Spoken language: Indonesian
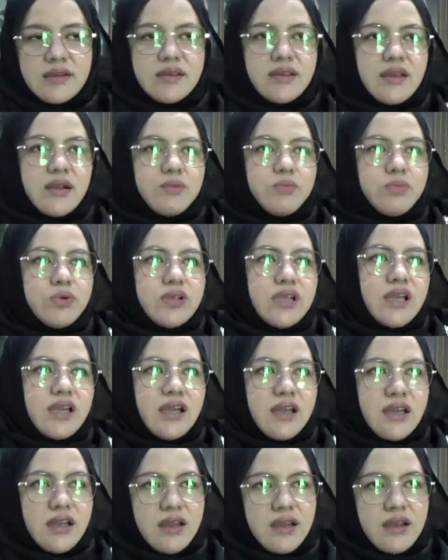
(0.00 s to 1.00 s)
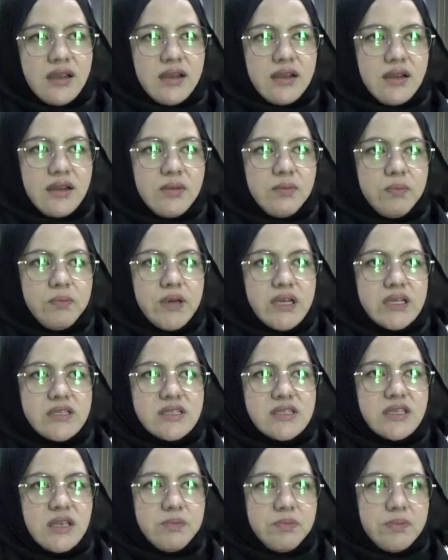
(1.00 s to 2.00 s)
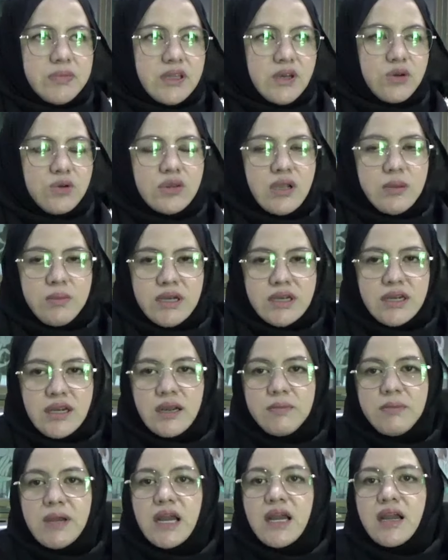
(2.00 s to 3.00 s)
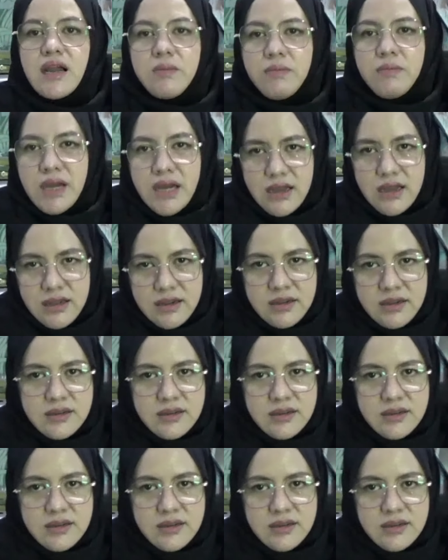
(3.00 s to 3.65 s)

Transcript: Yang punya prinsip terutama dalam agama.